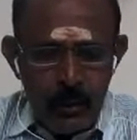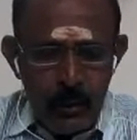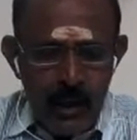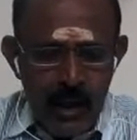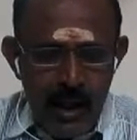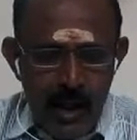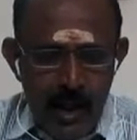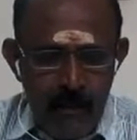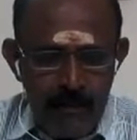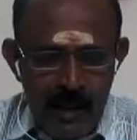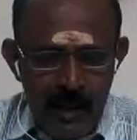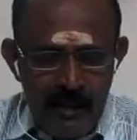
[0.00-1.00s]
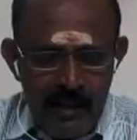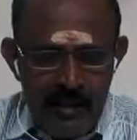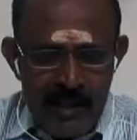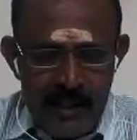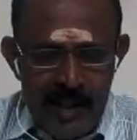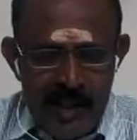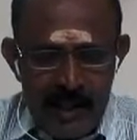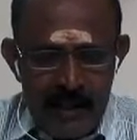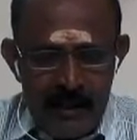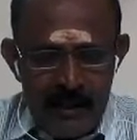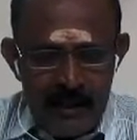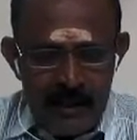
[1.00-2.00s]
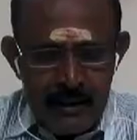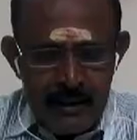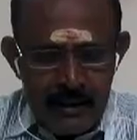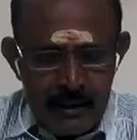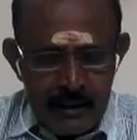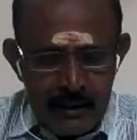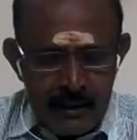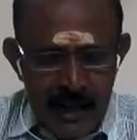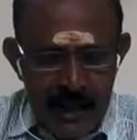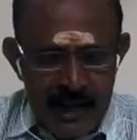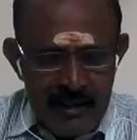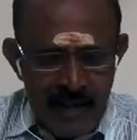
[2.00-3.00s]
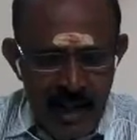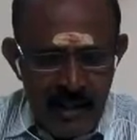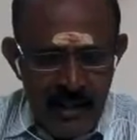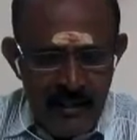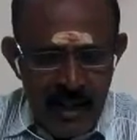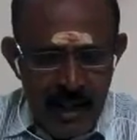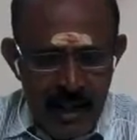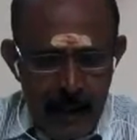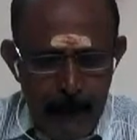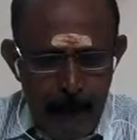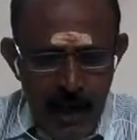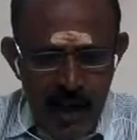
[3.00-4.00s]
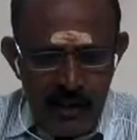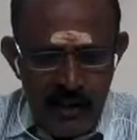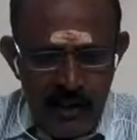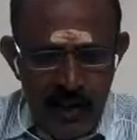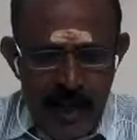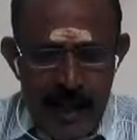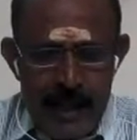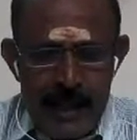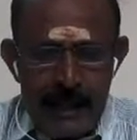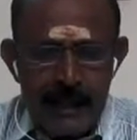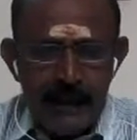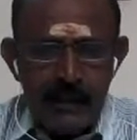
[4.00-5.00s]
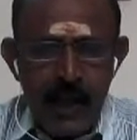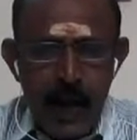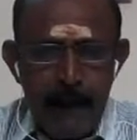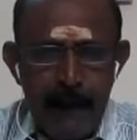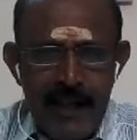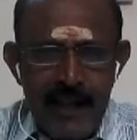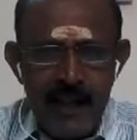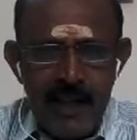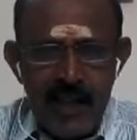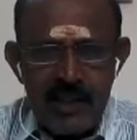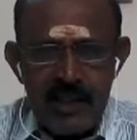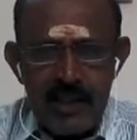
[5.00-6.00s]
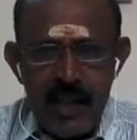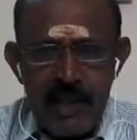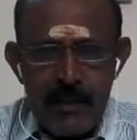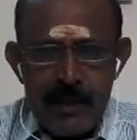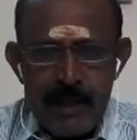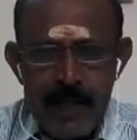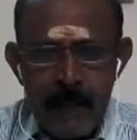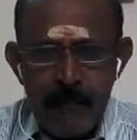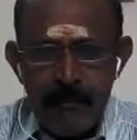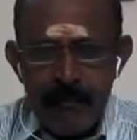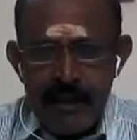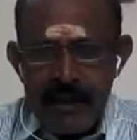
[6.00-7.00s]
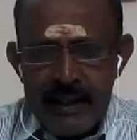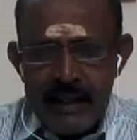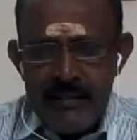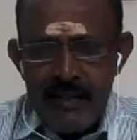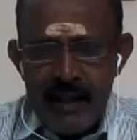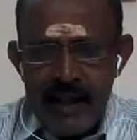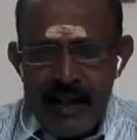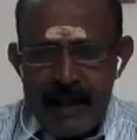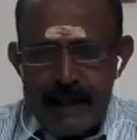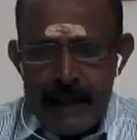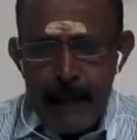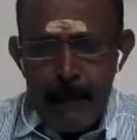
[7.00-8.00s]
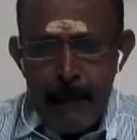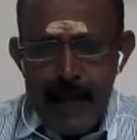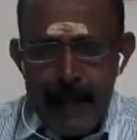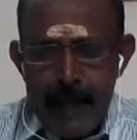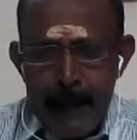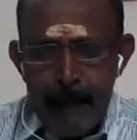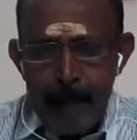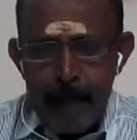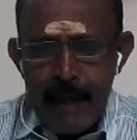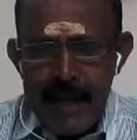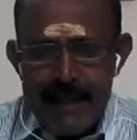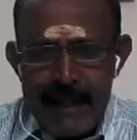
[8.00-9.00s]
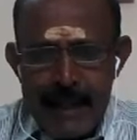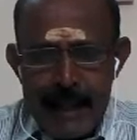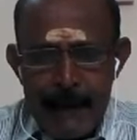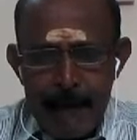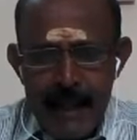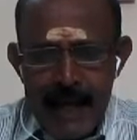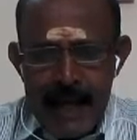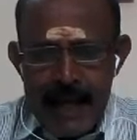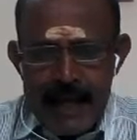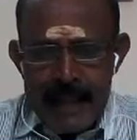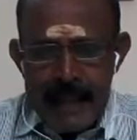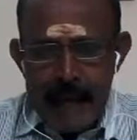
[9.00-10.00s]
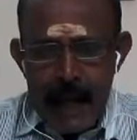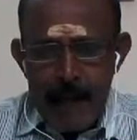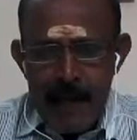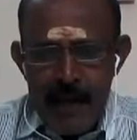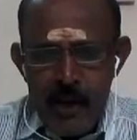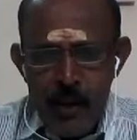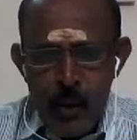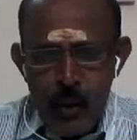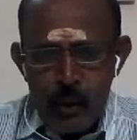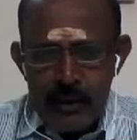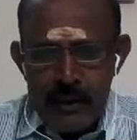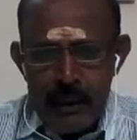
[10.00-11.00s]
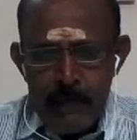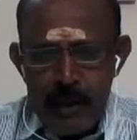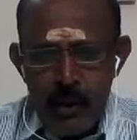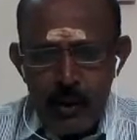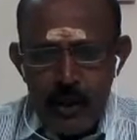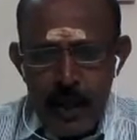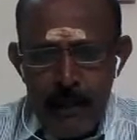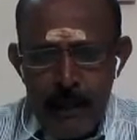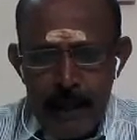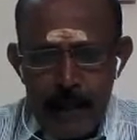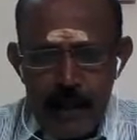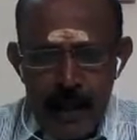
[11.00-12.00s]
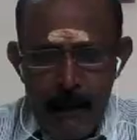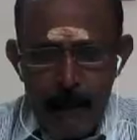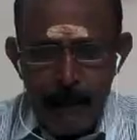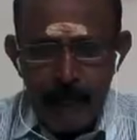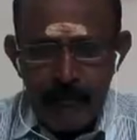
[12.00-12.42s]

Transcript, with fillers: ஒரு கிரகம் தன் தசையில் தன்னை சார்ந்தவர்கள் பார்த்தவர்கள் தான் பெற்ற நட்சத்திராதிபதி இவர்களின் தன்மை பலத்துக்கேற்ப நன்மையோ தீமையோ தரும் என்பதாம்